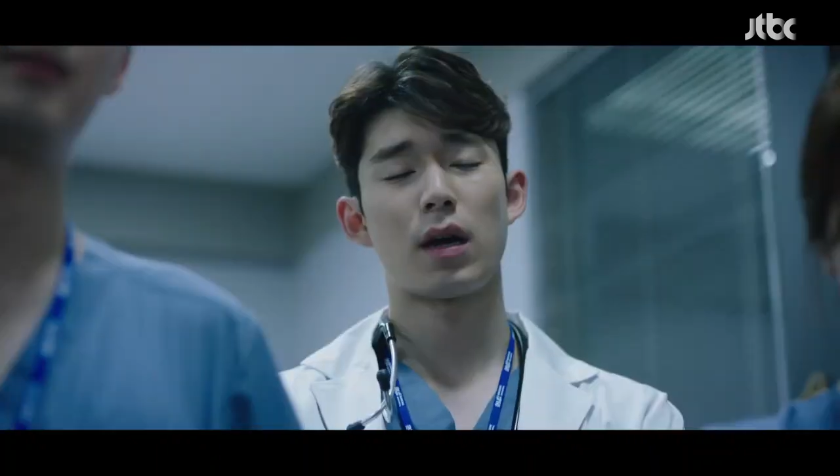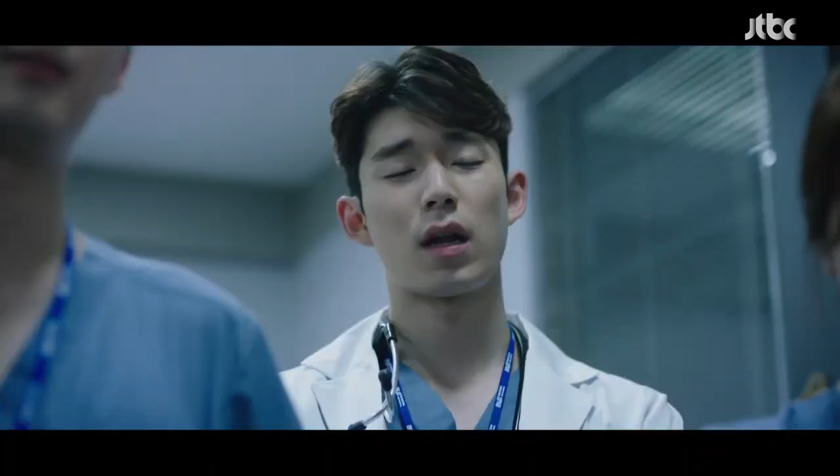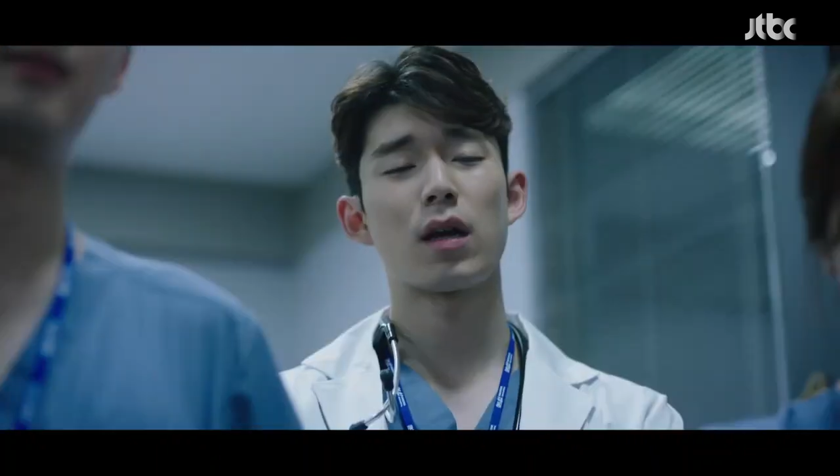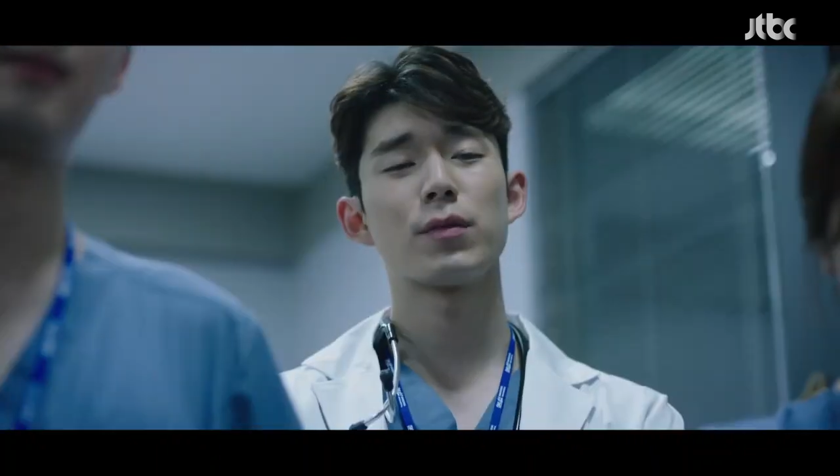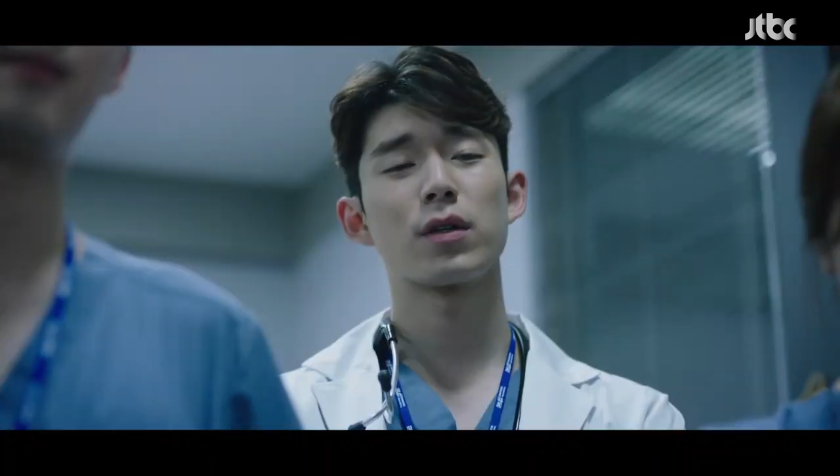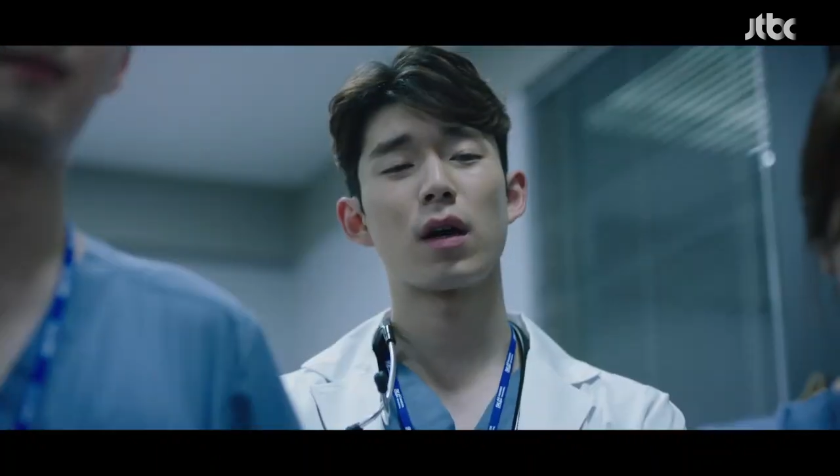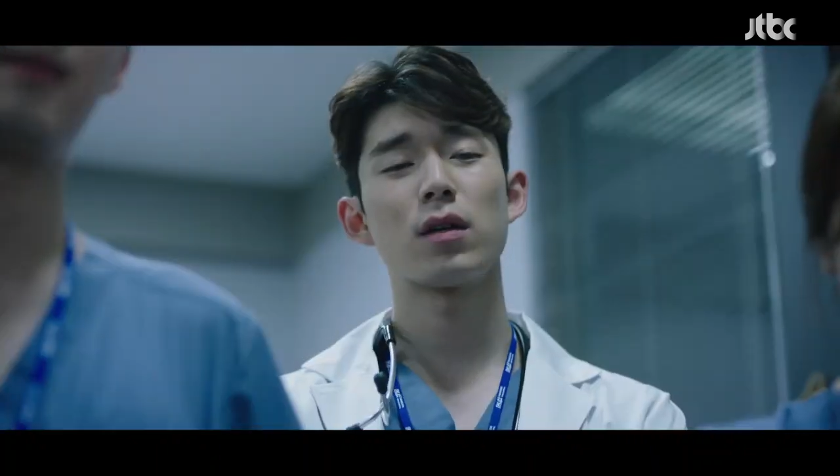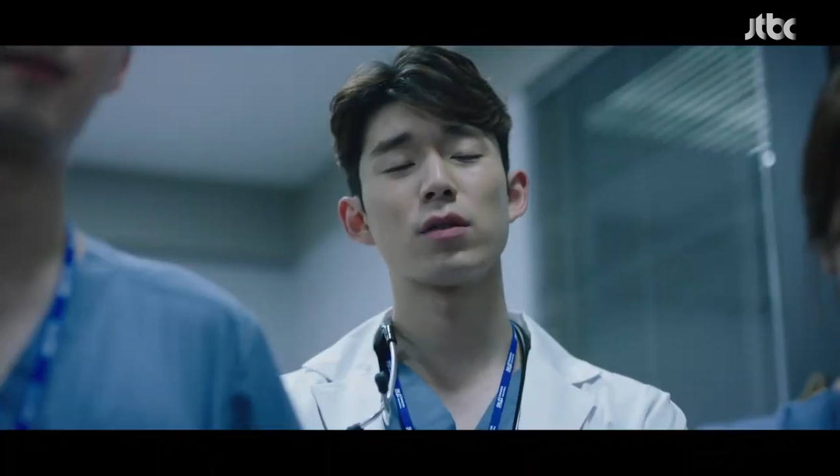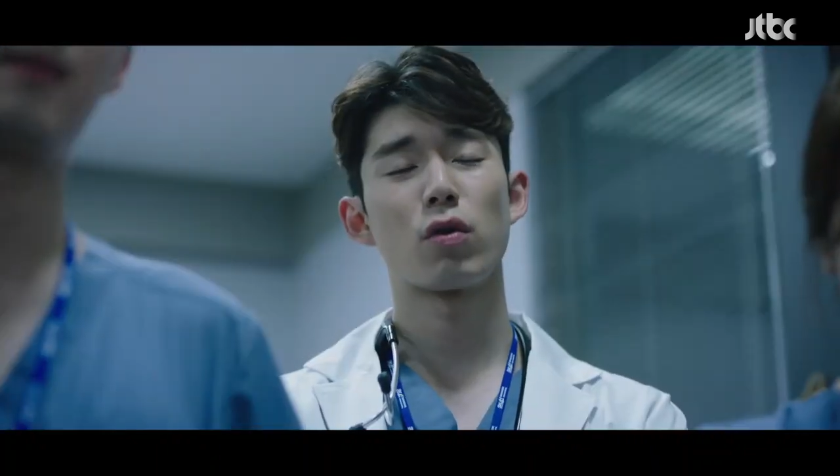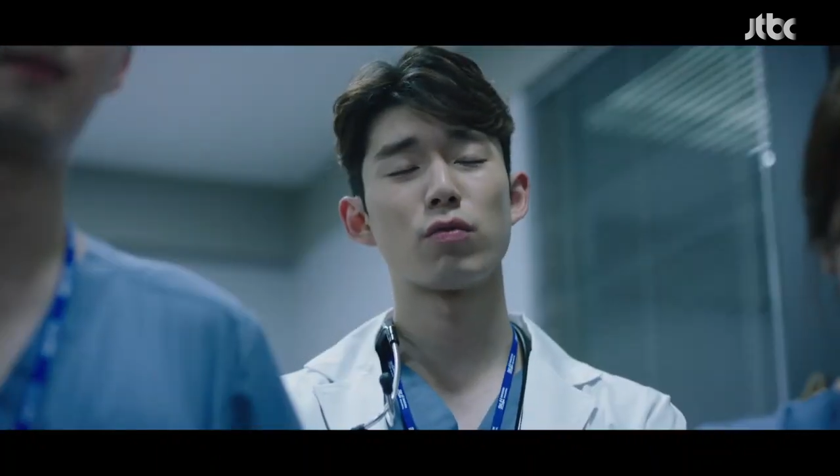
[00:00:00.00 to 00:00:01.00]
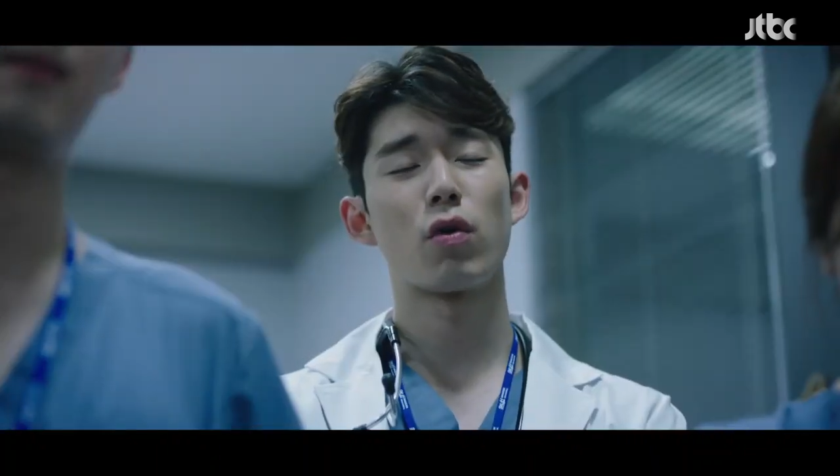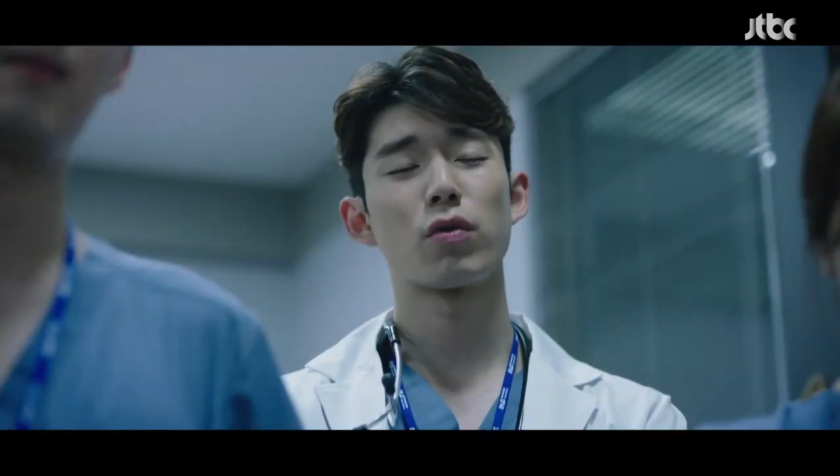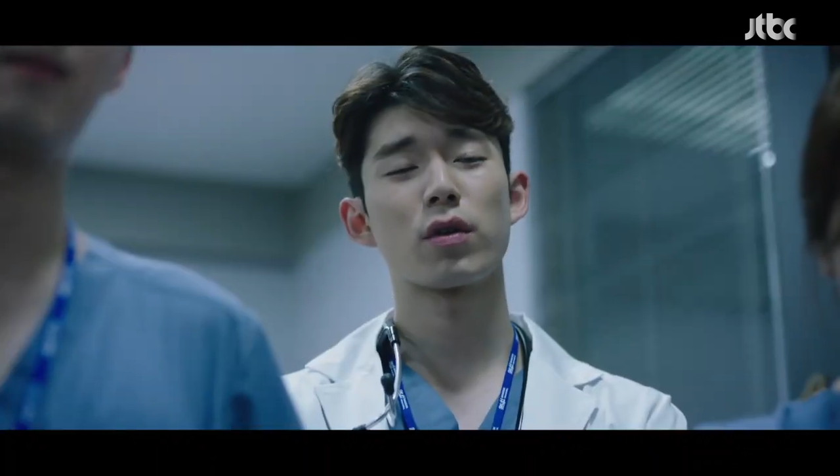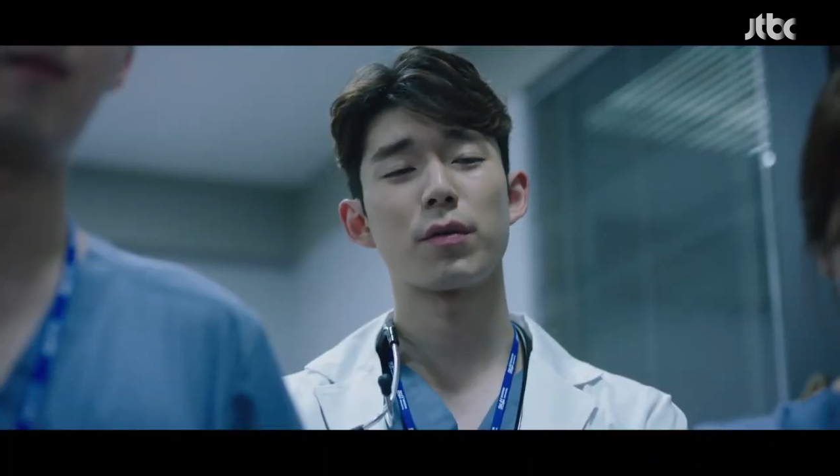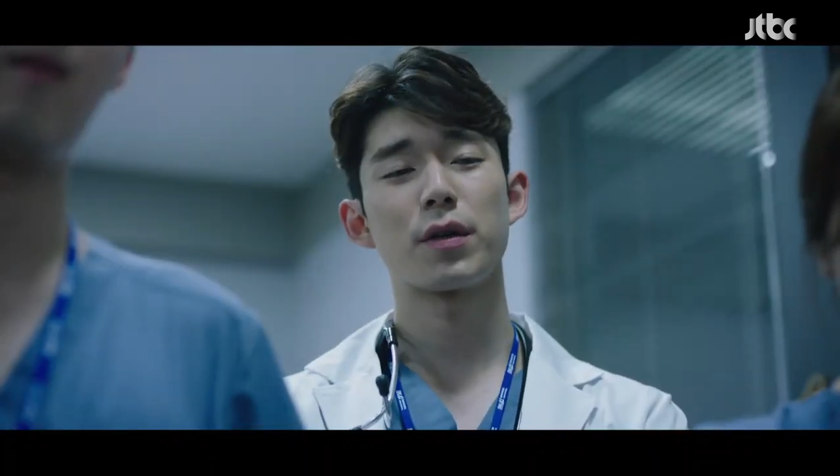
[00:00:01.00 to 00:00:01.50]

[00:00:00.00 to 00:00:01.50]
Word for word: 까라면 까를 너무 어렵게